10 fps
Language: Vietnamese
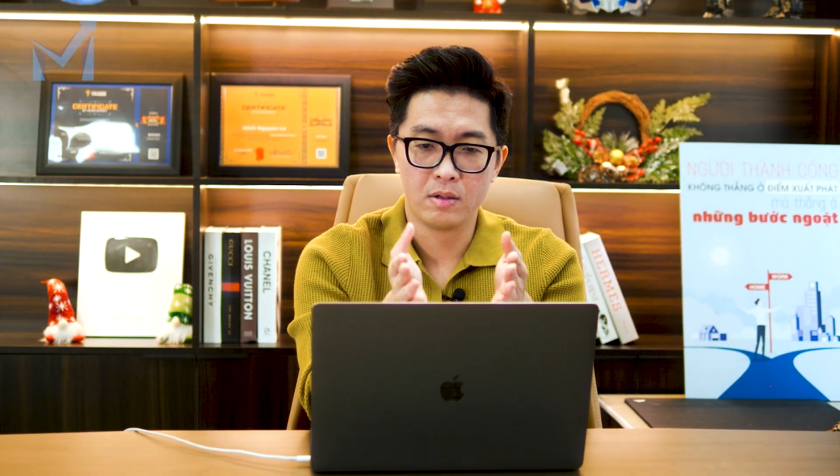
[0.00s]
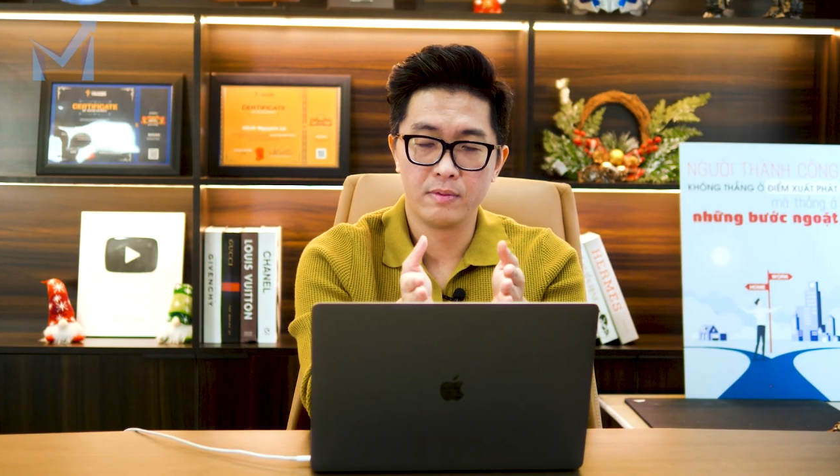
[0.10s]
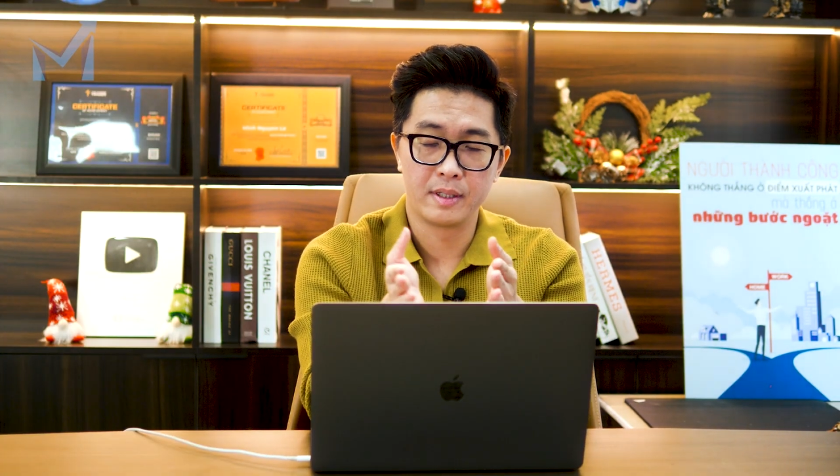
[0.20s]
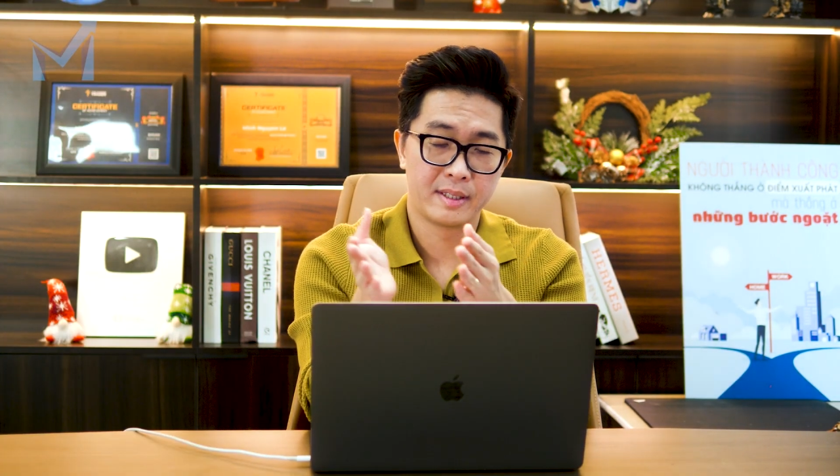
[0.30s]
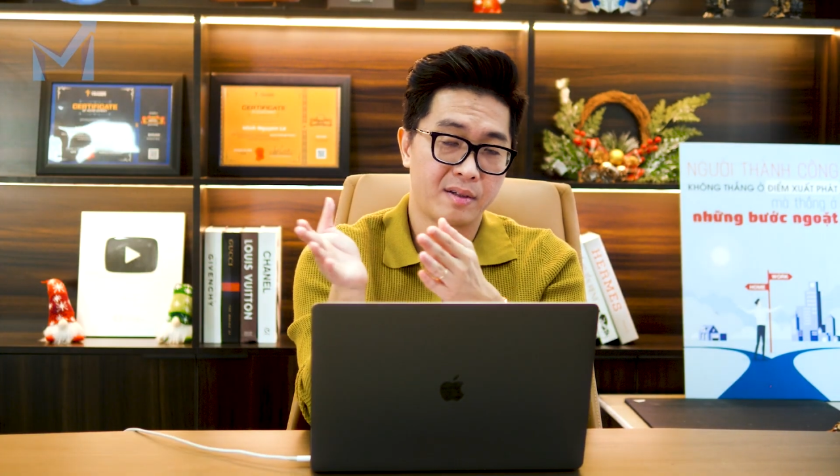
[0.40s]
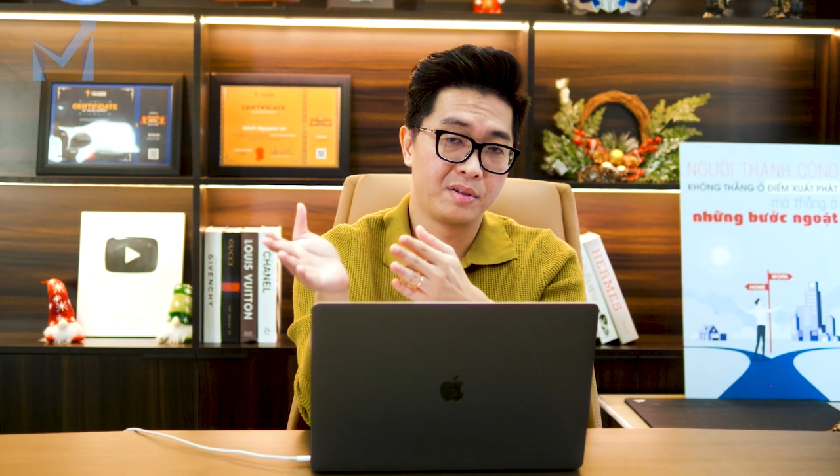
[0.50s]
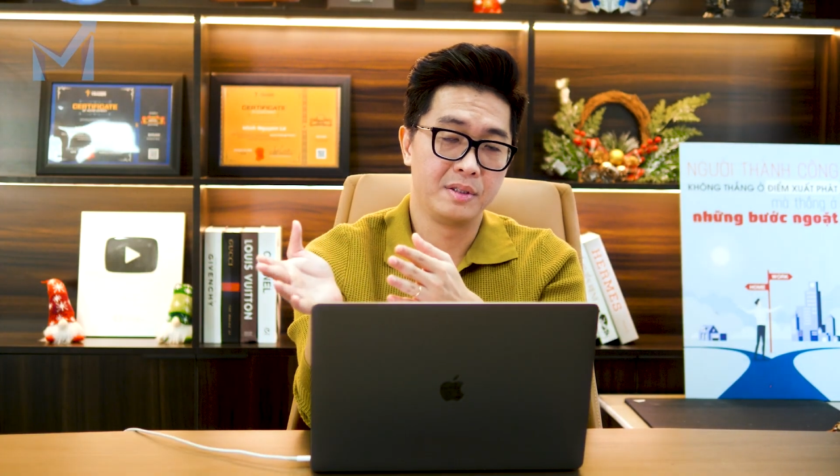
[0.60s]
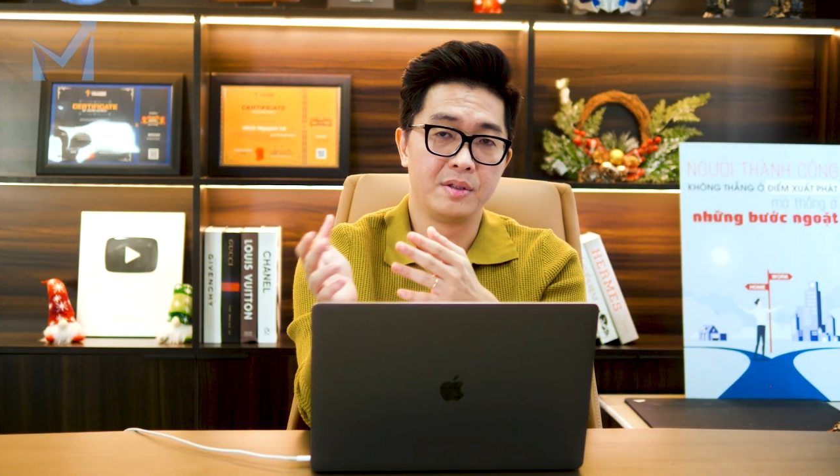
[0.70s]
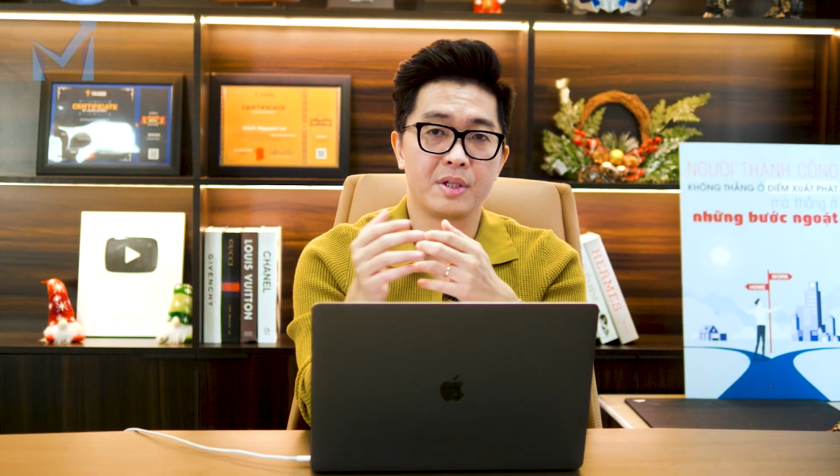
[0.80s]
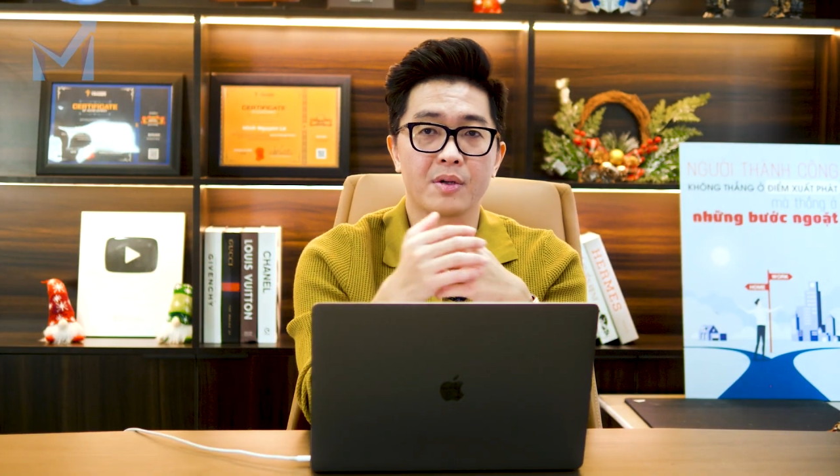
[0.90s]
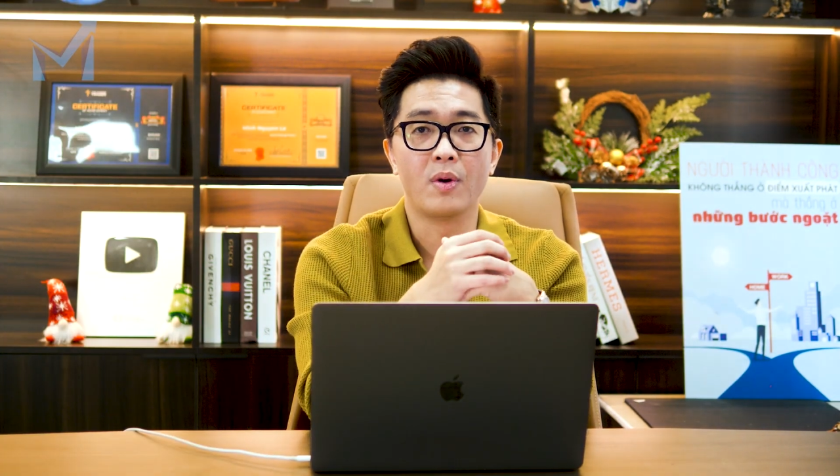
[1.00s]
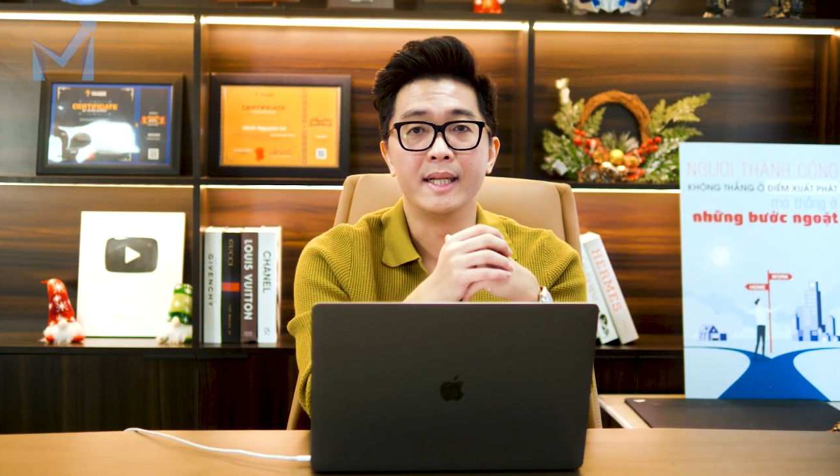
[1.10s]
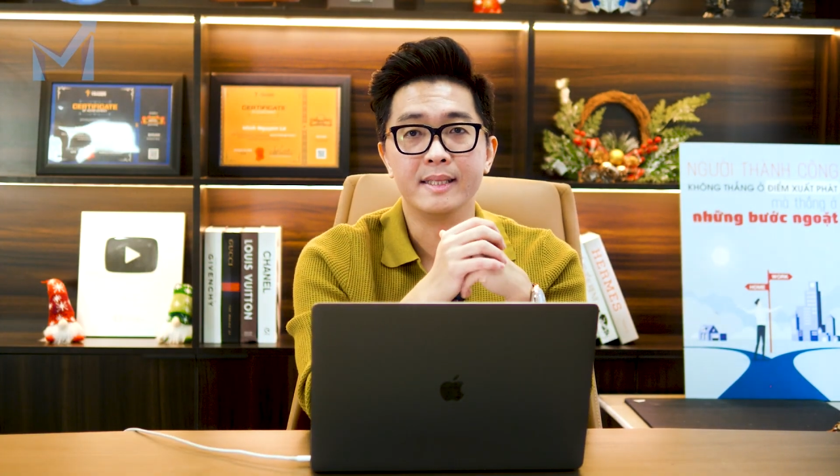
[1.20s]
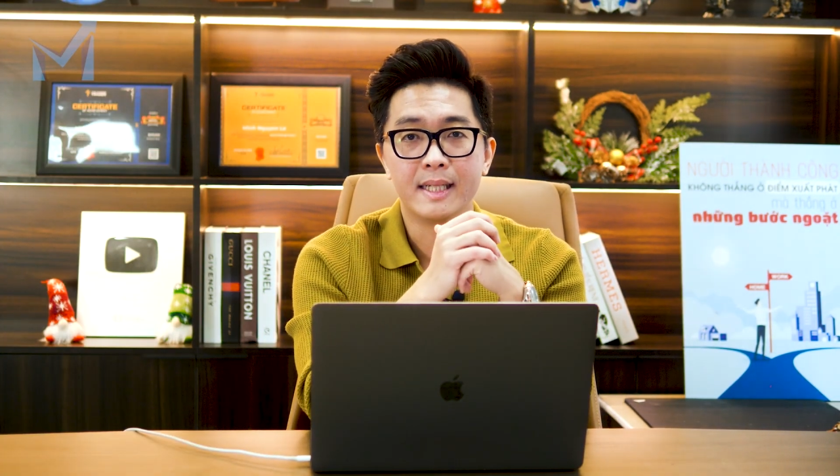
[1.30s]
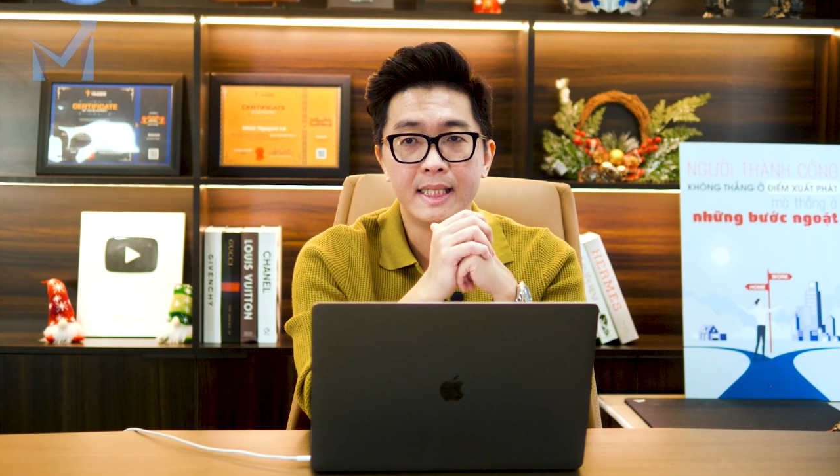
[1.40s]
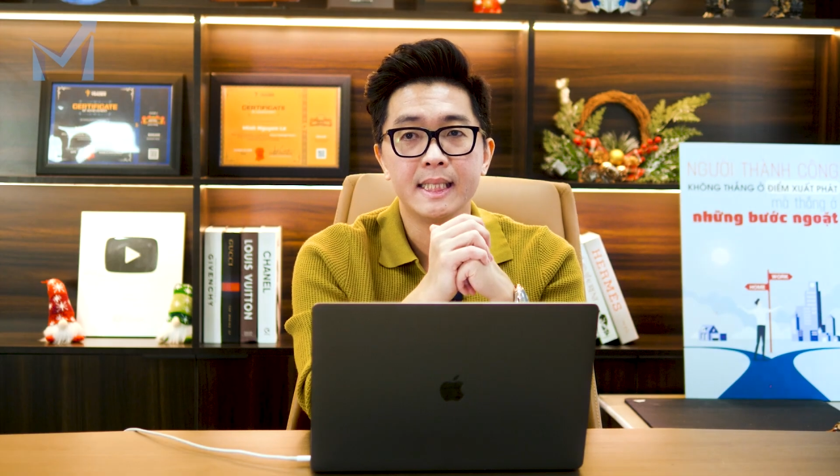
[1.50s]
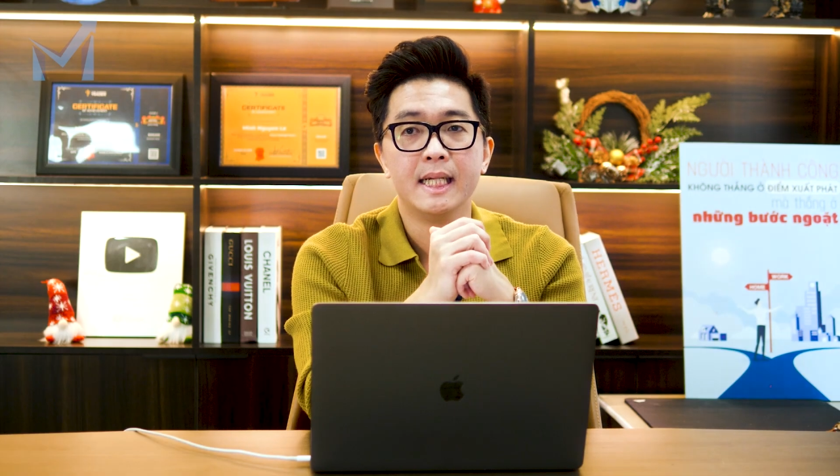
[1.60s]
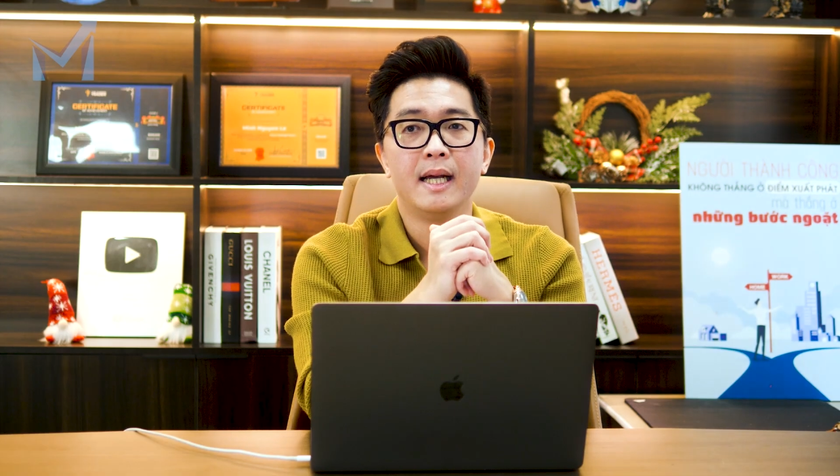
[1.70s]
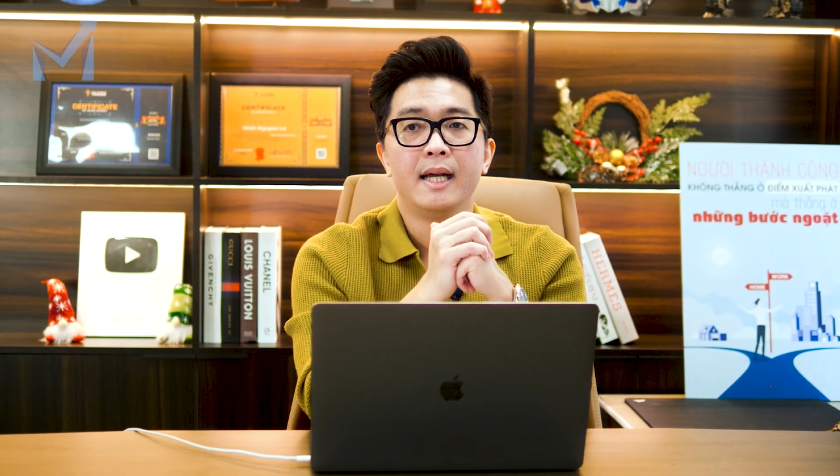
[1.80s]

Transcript: công và người ta có được những kết quả như thế